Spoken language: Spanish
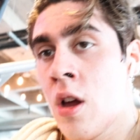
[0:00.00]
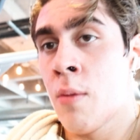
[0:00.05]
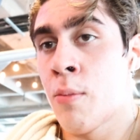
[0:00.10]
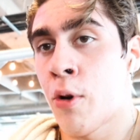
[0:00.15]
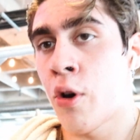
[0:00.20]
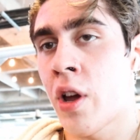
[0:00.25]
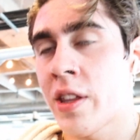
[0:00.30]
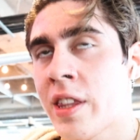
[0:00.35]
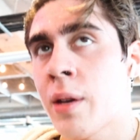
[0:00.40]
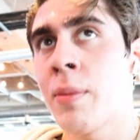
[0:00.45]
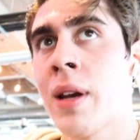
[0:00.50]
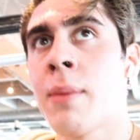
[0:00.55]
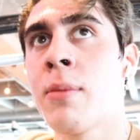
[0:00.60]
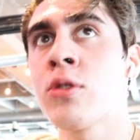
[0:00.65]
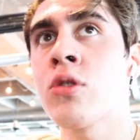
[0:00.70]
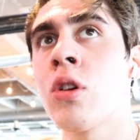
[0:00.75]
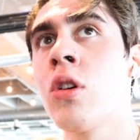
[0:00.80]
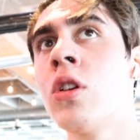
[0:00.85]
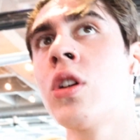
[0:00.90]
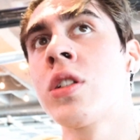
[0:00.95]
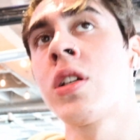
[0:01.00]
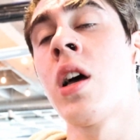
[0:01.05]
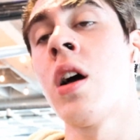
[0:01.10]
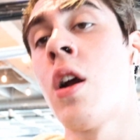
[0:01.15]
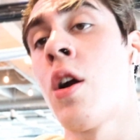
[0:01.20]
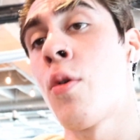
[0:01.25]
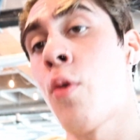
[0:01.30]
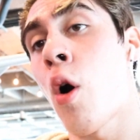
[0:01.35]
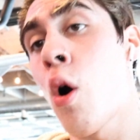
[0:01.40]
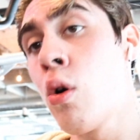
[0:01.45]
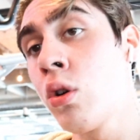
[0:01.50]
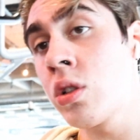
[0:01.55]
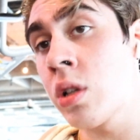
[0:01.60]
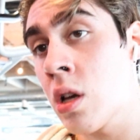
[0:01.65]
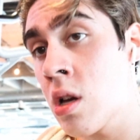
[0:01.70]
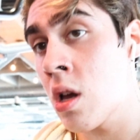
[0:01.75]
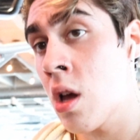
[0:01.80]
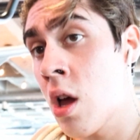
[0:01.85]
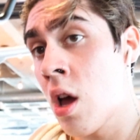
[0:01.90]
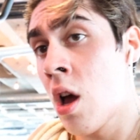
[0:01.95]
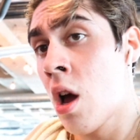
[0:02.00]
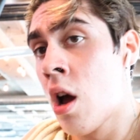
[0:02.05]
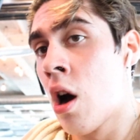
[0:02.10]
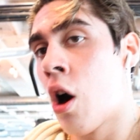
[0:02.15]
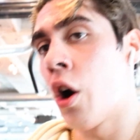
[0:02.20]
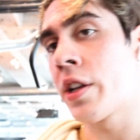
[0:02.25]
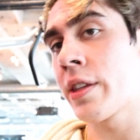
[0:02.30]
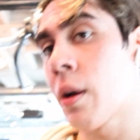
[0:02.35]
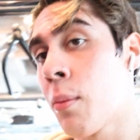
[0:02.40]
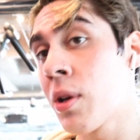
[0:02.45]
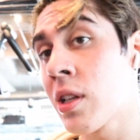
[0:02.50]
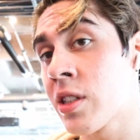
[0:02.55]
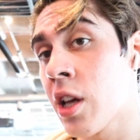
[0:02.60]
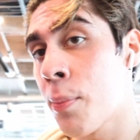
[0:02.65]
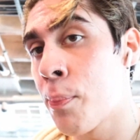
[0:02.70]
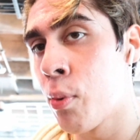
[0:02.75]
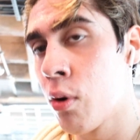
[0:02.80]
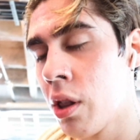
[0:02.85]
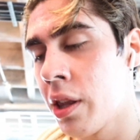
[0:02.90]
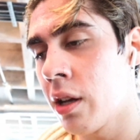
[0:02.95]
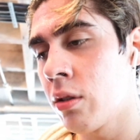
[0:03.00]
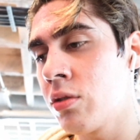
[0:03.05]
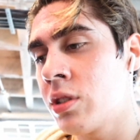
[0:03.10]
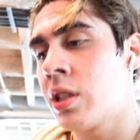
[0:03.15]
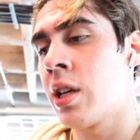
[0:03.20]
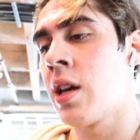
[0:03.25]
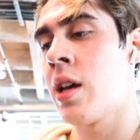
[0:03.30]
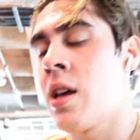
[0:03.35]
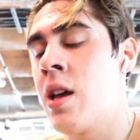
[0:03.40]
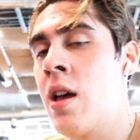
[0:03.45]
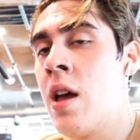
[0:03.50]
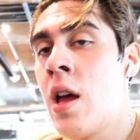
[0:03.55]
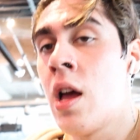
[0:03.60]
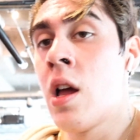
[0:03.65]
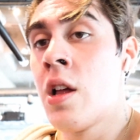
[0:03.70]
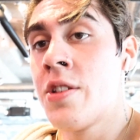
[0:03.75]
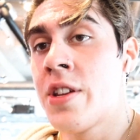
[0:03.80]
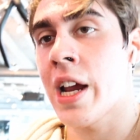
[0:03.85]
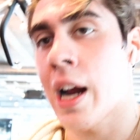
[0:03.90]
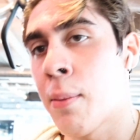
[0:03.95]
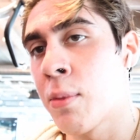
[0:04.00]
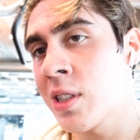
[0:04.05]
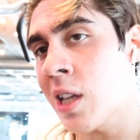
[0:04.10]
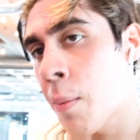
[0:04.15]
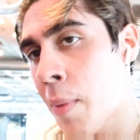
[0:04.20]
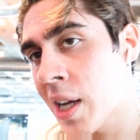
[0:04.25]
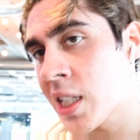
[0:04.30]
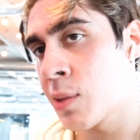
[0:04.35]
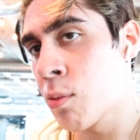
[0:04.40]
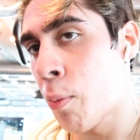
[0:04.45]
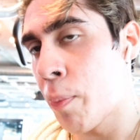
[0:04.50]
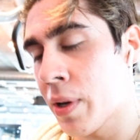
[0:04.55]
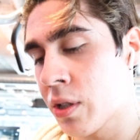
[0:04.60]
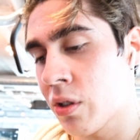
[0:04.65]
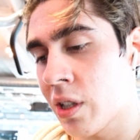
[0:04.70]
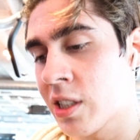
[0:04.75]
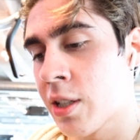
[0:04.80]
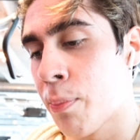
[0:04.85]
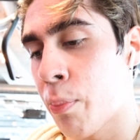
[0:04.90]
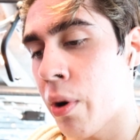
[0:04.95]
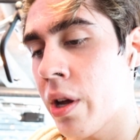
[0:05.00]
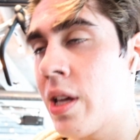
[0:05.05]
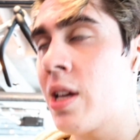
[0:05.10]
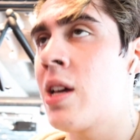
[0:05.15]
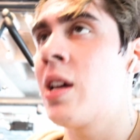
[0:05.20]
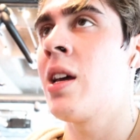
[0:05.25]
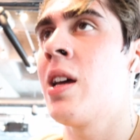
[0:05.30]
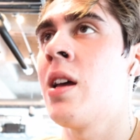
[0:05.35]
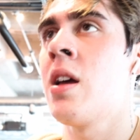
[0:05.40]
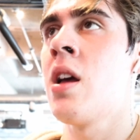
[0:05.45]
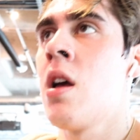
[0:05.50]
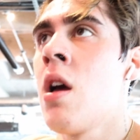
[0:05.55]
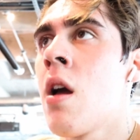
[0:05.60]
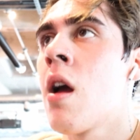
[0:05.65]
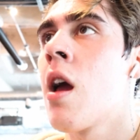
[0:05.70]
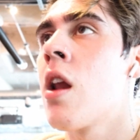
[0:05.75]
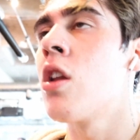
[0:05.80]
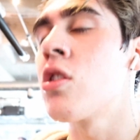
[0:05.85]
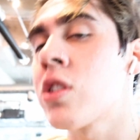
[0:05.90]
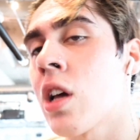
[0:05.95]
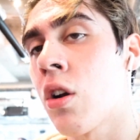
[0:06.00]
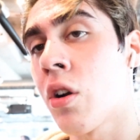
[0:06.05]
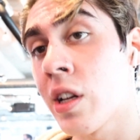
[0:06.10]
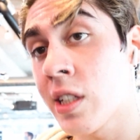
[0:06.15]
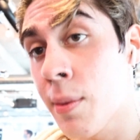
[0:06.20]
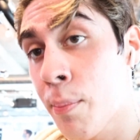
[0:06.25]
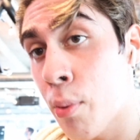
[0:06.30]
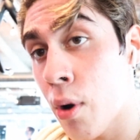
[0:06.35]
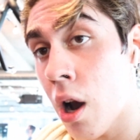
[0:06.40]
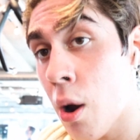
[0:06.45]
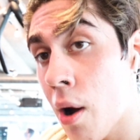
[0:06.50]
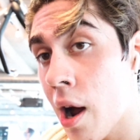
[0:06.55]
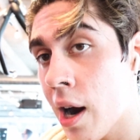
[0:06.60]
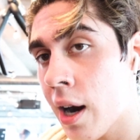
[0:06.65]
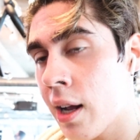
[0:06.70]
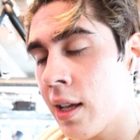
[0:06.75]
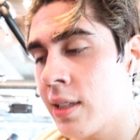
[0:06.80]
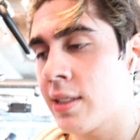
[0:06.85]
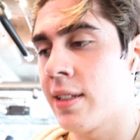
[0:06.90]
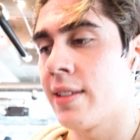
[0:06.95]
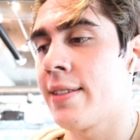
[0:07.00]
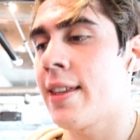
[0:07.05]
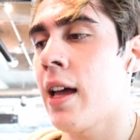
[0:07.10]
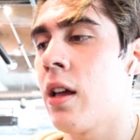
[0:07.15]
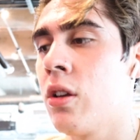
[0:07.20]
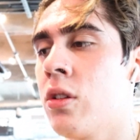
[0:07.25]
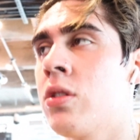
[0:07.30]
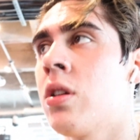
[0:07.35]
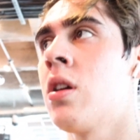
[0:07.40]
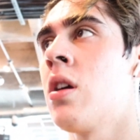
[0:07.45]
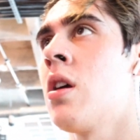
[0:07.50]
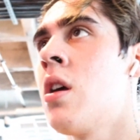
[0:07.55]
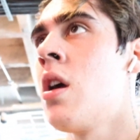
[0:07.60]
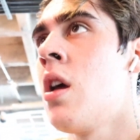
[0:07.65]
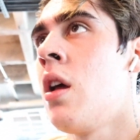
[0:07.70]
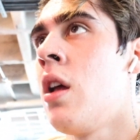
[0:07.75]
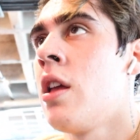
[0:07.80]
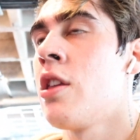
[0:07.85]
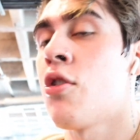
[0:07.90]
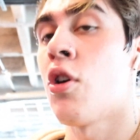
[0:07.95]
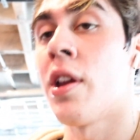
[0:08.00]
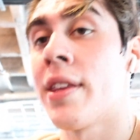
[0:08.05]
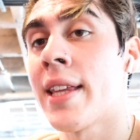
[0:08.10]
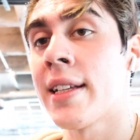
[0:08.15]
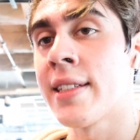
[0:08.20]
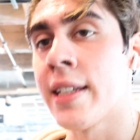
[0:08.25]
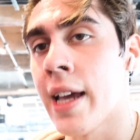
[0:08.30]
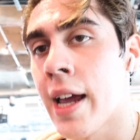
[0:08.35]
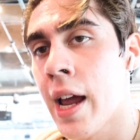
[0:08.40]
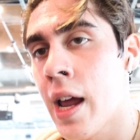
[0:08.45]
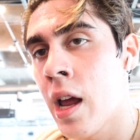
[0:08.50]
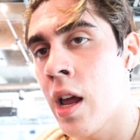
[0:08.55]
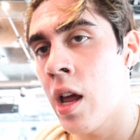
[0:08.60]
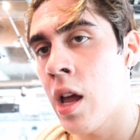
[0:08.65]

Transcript: Bueno, ya terminamos con los rows. Ahorita vamos a hacer pull downs. Llegamos al máximo peso que se puede los jalones en pula baja, sentados. Y ahorita sigue